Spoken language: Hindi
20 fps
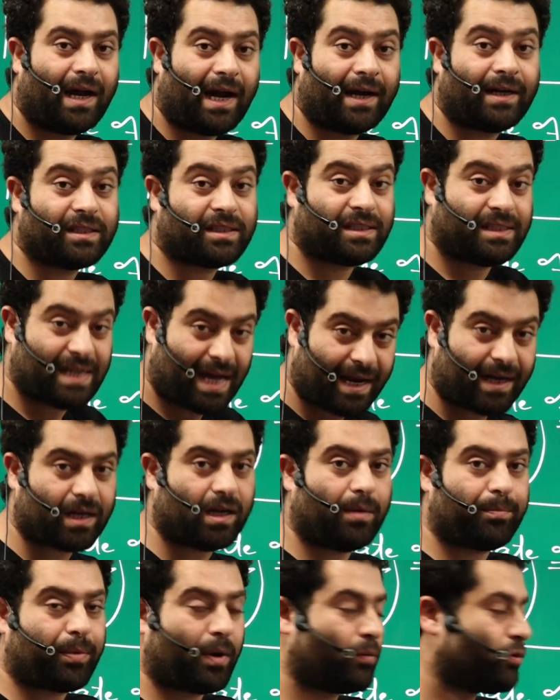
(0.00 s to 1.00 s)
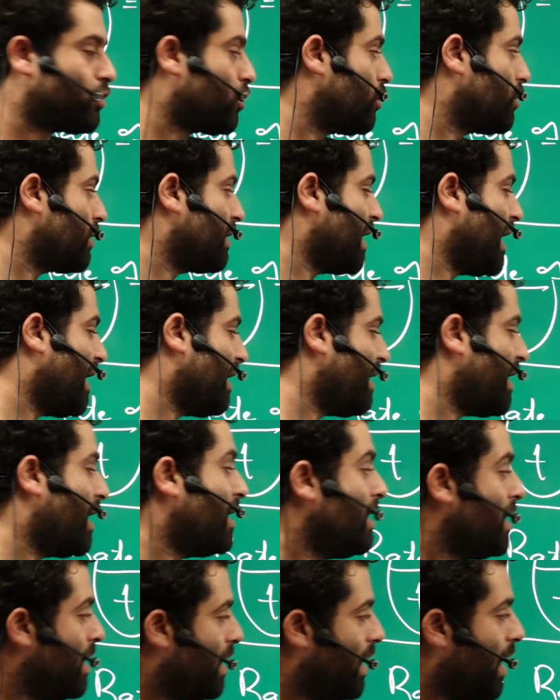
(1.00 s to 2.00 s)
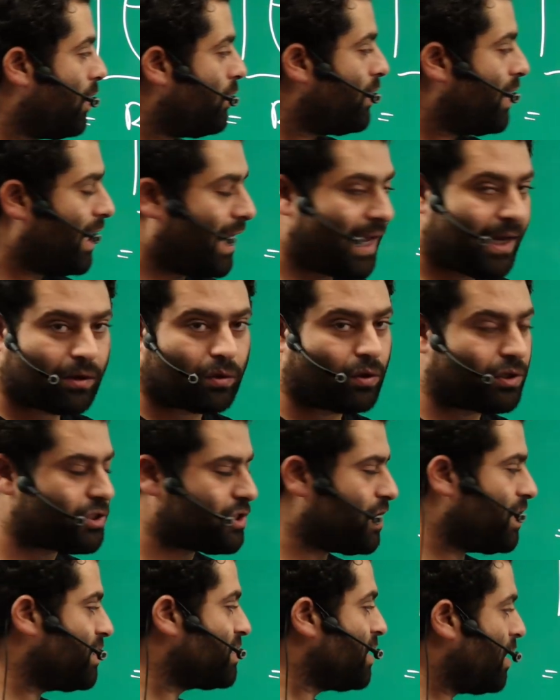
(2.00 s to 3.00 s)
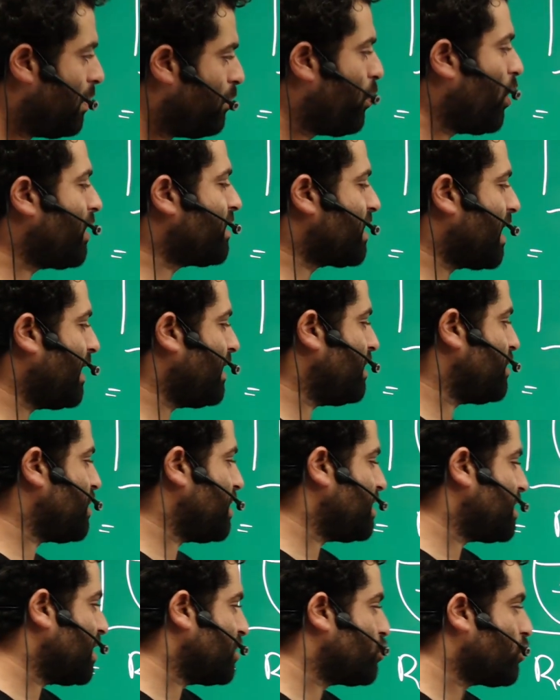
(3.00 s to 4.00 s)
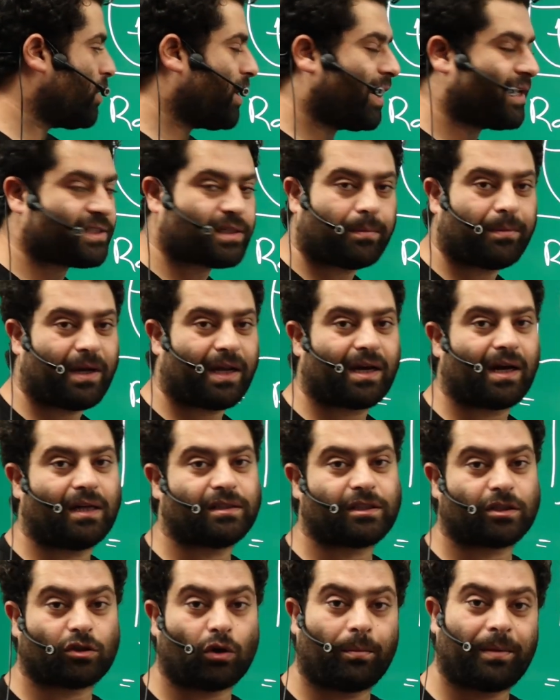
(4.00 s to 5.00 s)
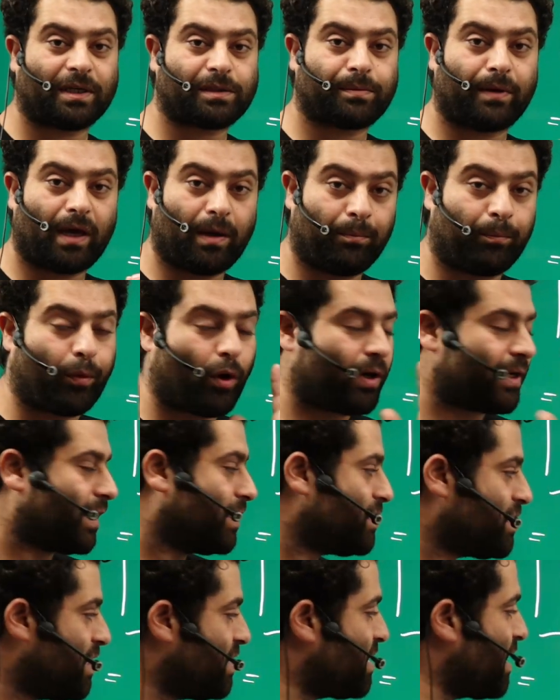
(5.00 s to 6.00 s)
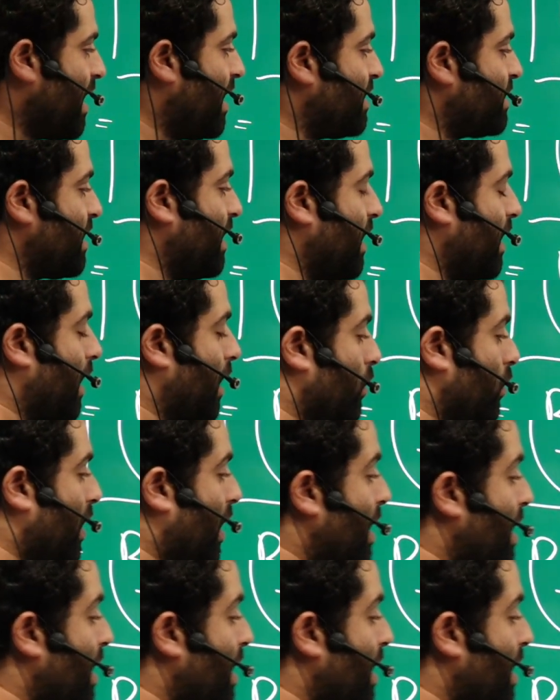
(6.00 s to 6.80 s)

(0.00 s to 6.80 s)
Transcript: एंड इज डायरेक्टली प्रोपोर्शन टू एरिया नाउ एक और चीज बहुत सारी चीजें जो यहां से मैं निकाल सकता हूं बस मैं इंपॉर्टेंट चीजें यहां से निकालूंगा